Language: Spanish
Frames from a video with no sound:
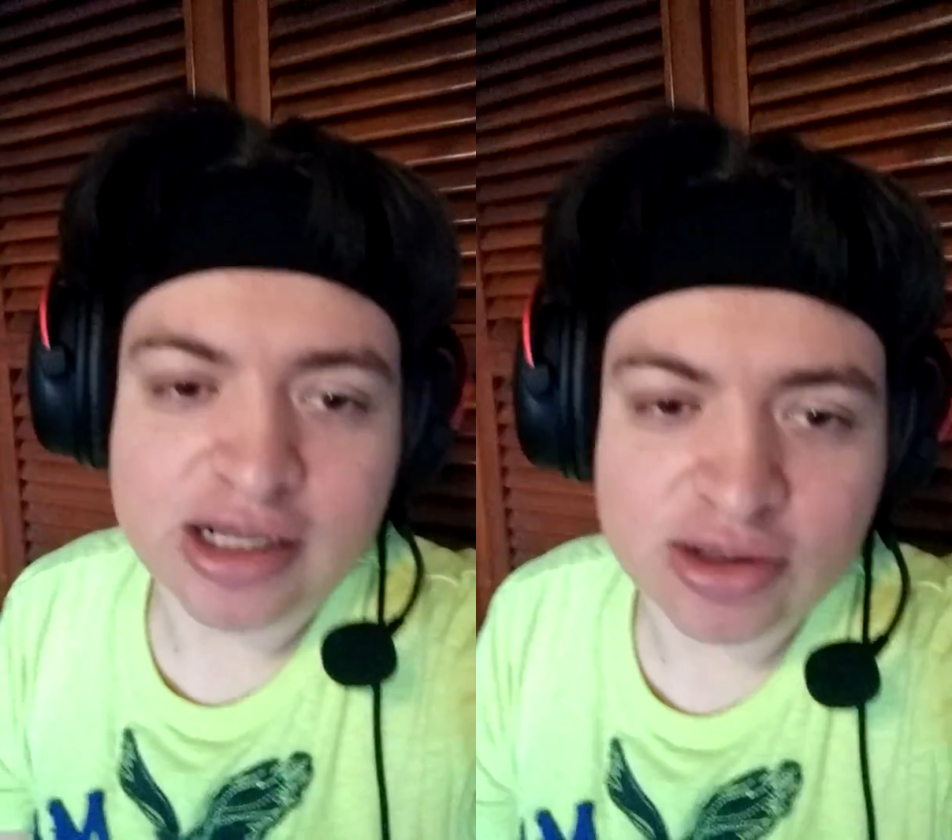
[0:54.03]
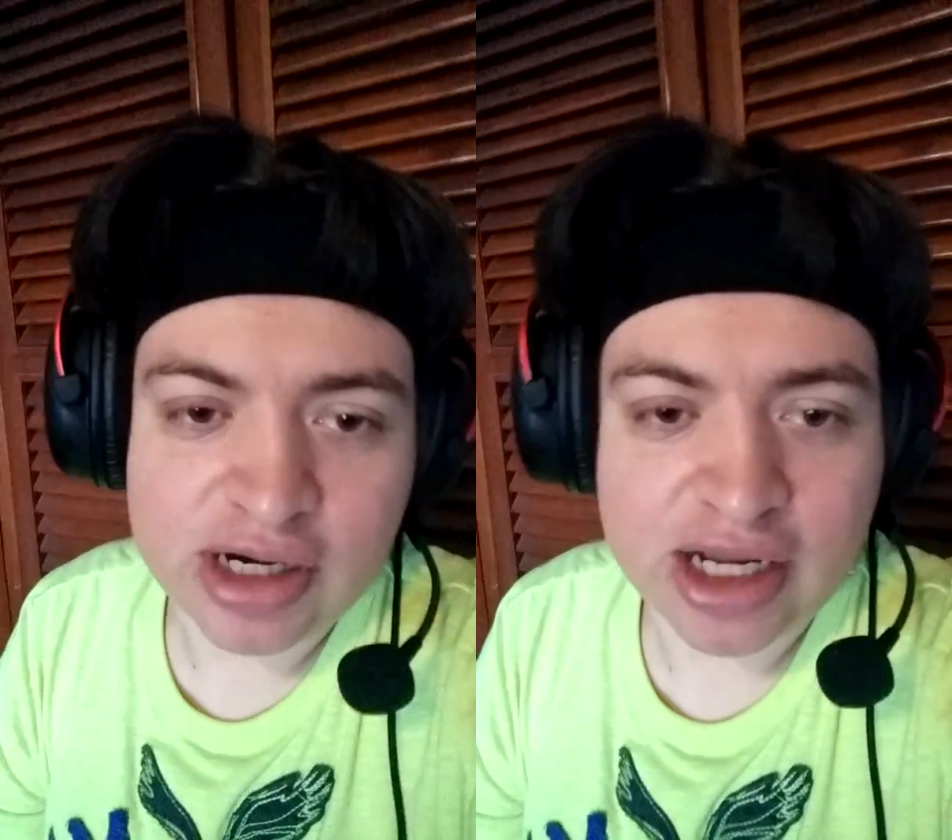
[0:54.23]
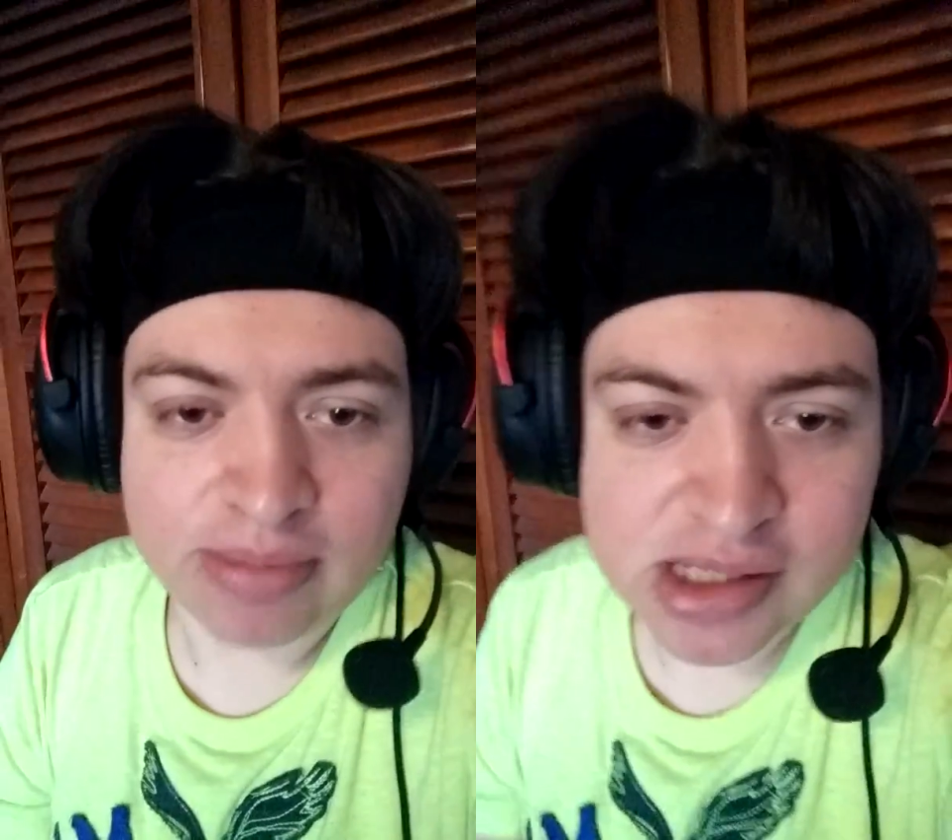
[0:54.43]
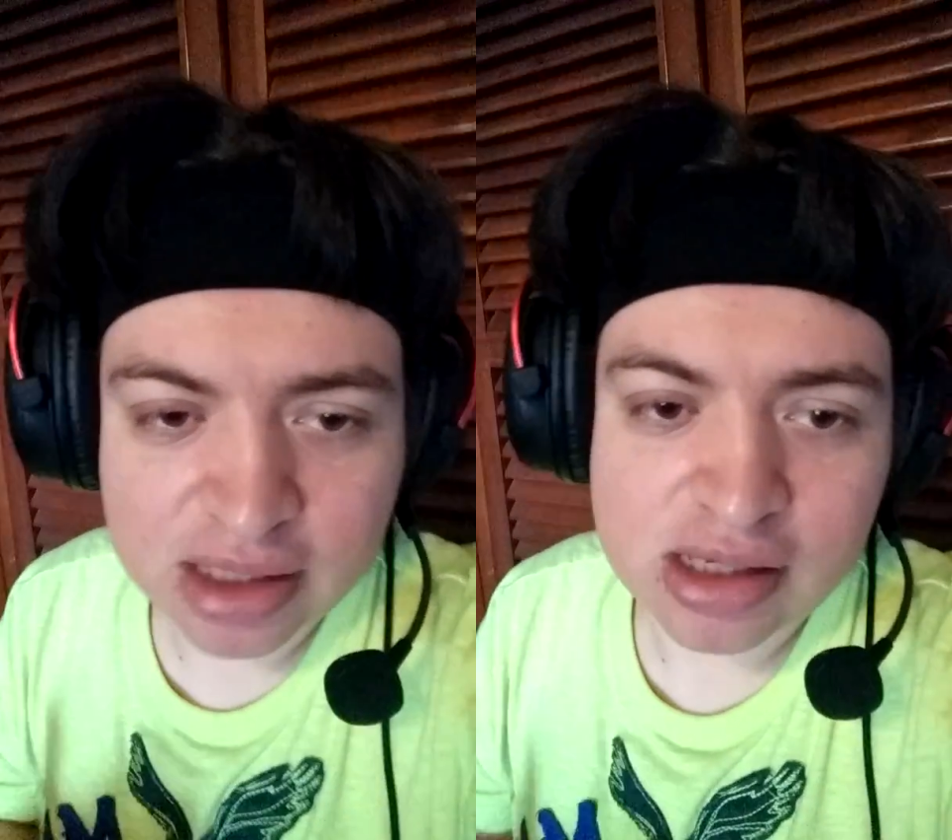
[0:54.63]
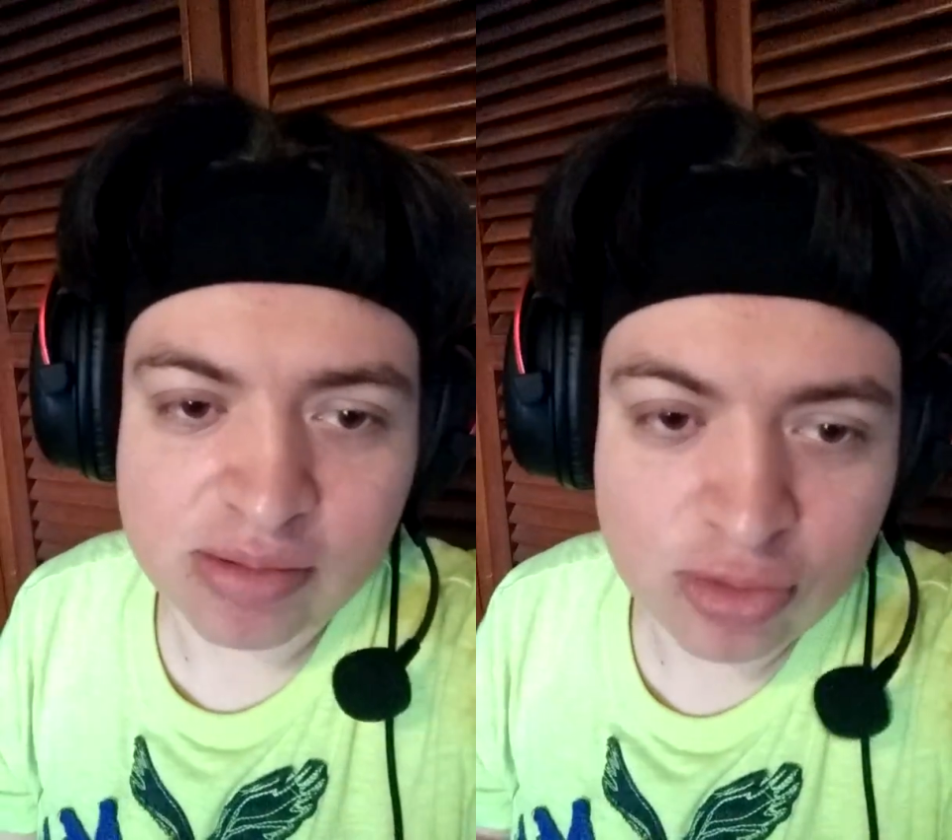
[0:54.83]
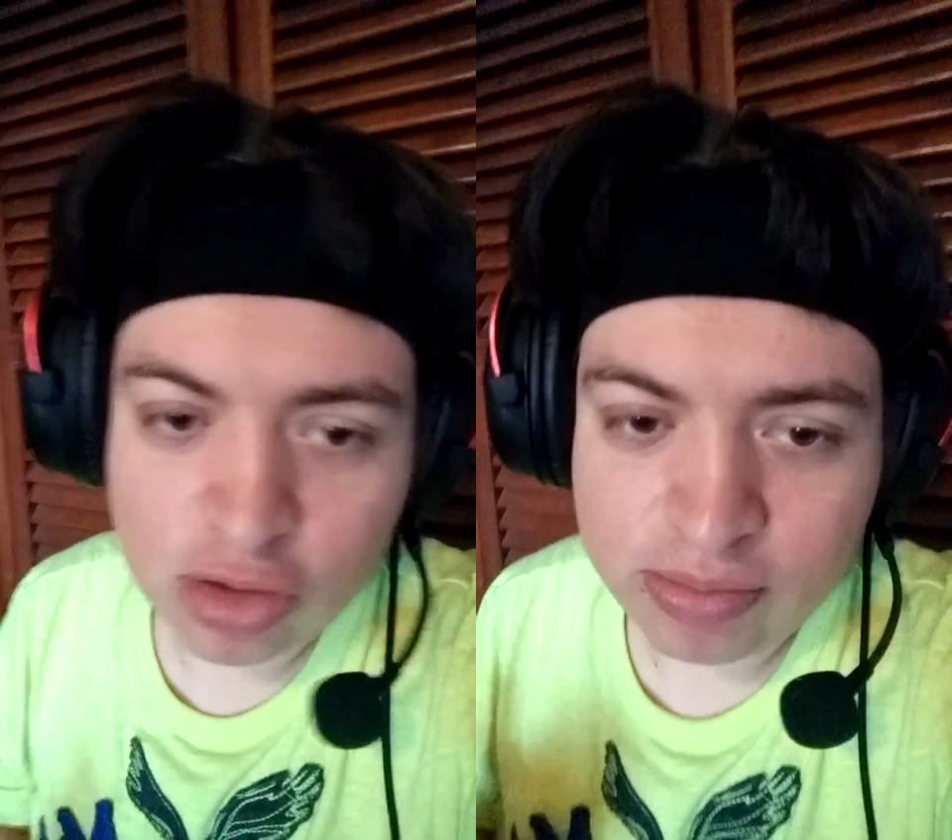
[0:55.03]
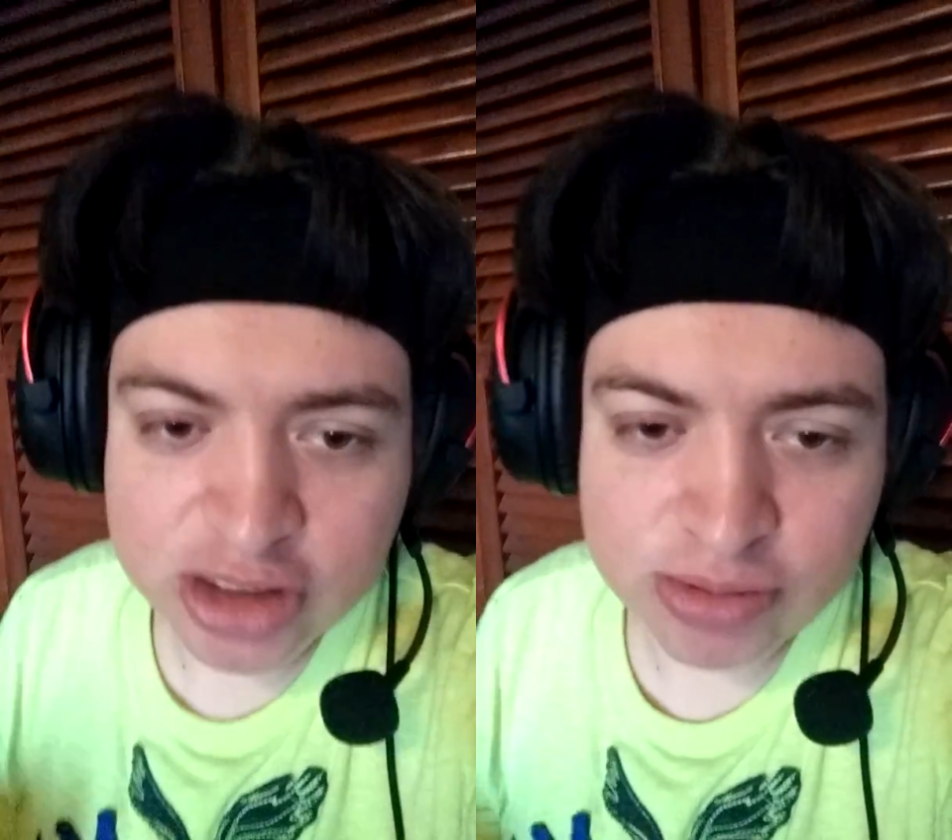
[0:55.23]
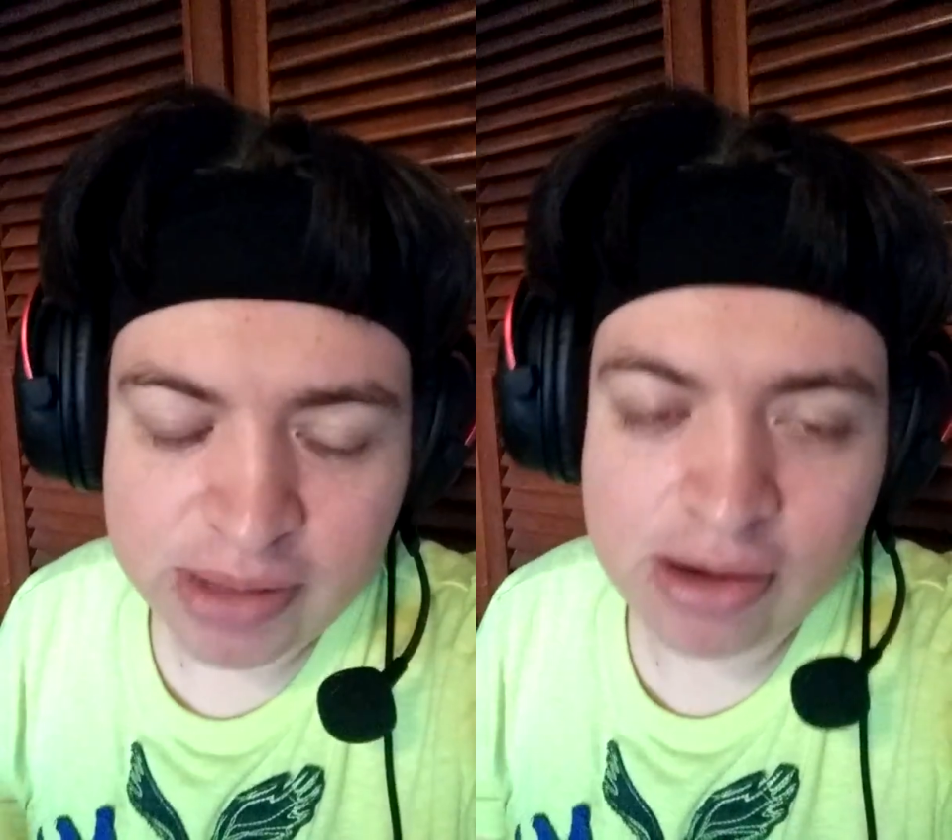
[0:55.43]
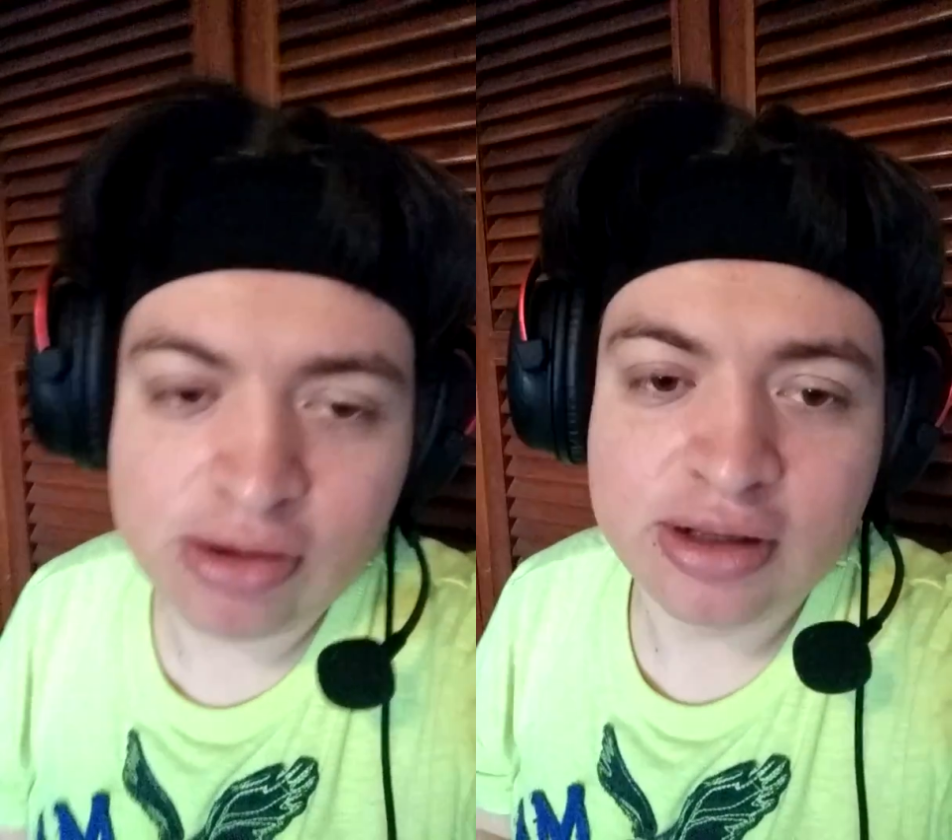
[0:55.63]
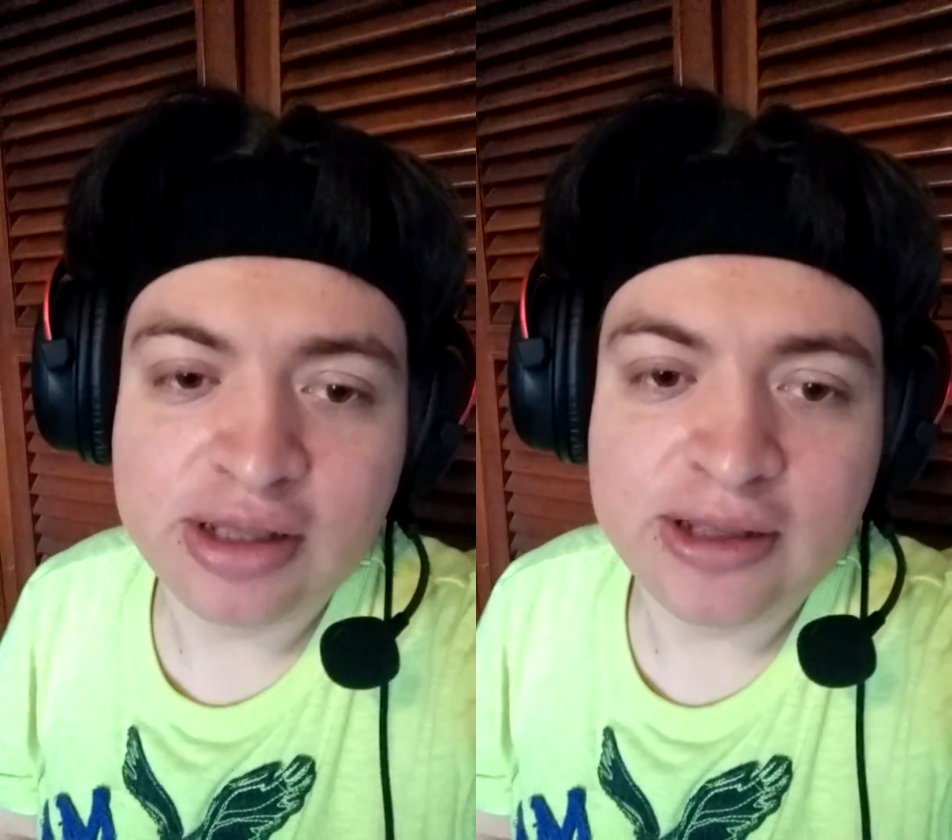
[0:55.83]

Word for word: electrónica más grandes del mundo, Marshmello,